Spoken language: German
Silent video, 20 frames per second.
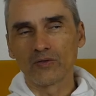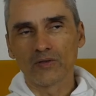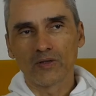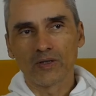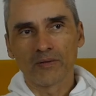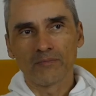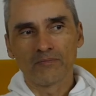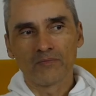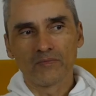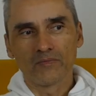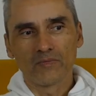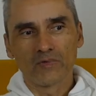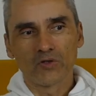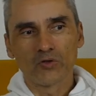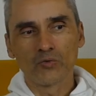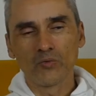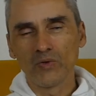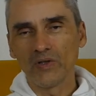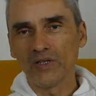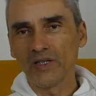ähm,
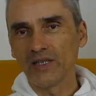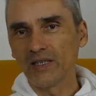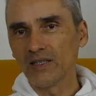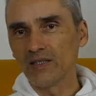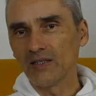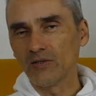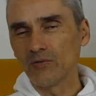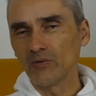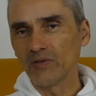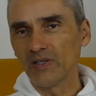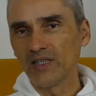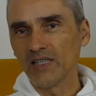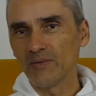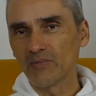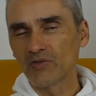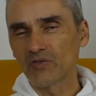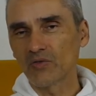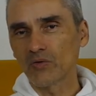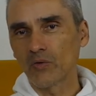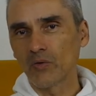tue Dinge, die du
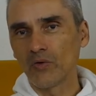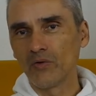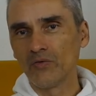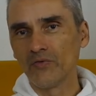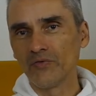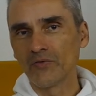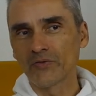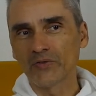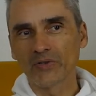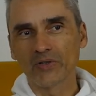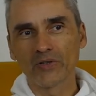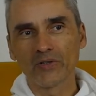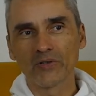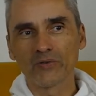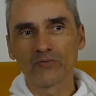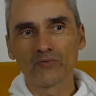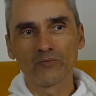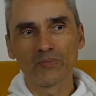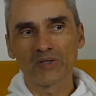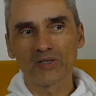liebst und
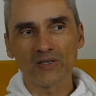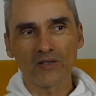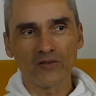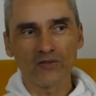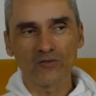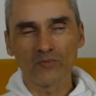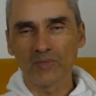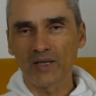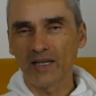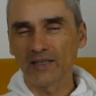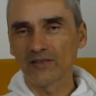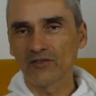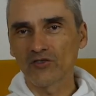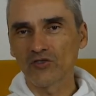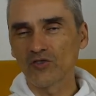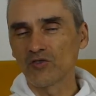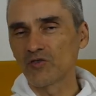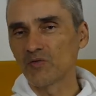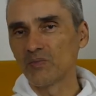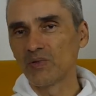äh, du bist
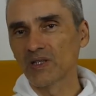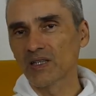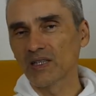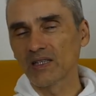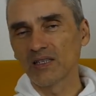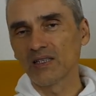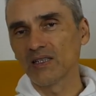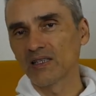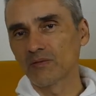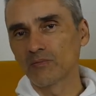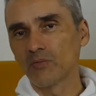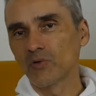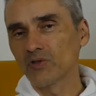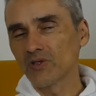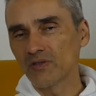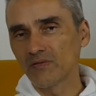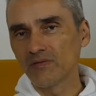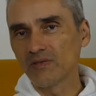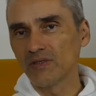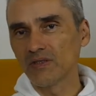automatisch inspiriert,
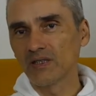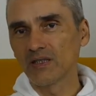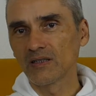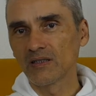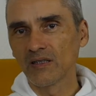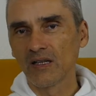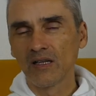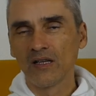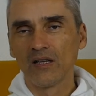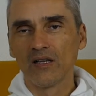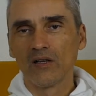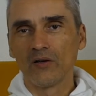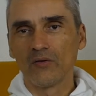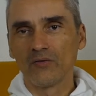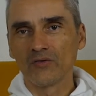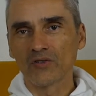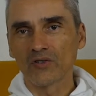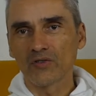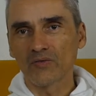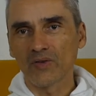motiviert
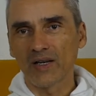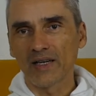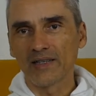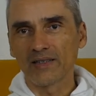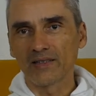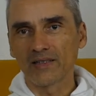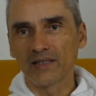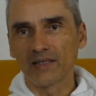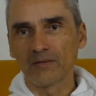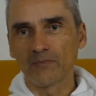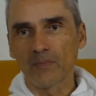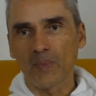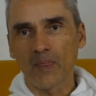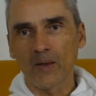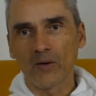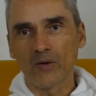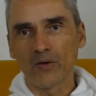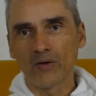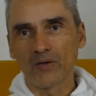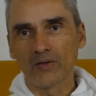und so weiter.
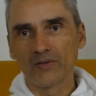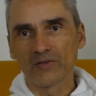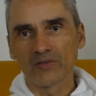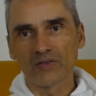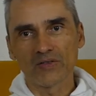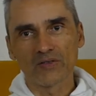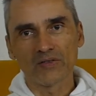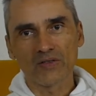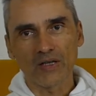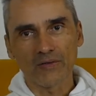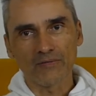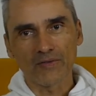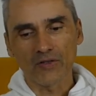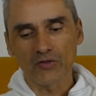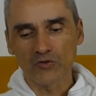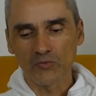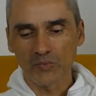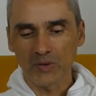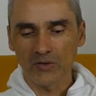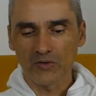Und das ist
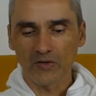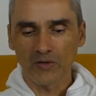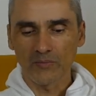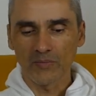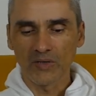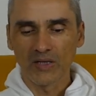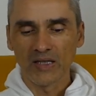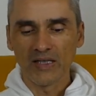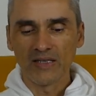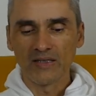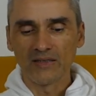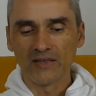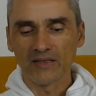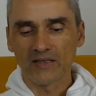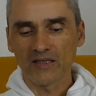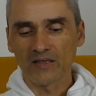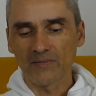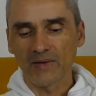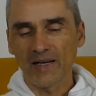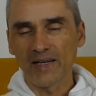einfach super top.
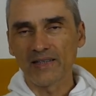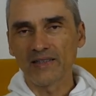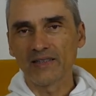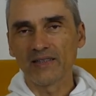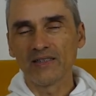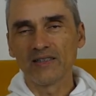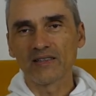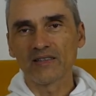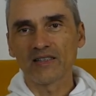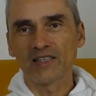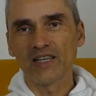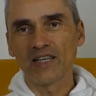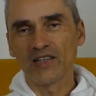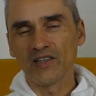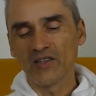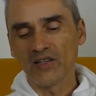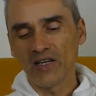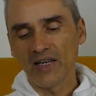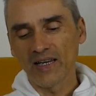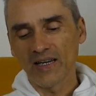Das zweite ist
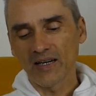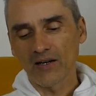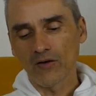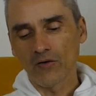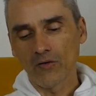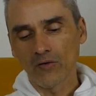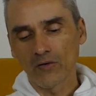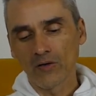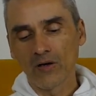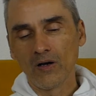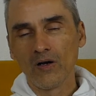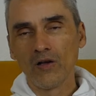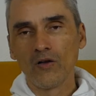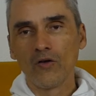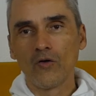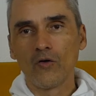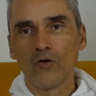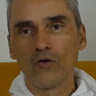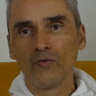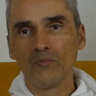Ernährung
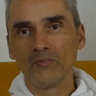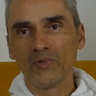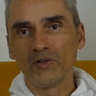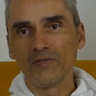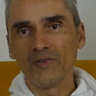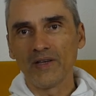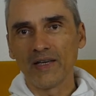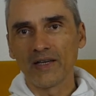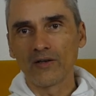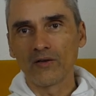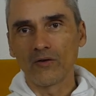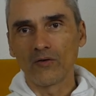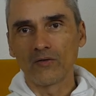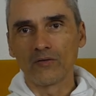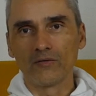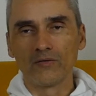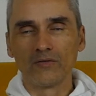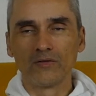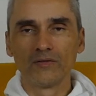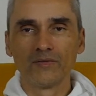und
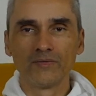Bewegung.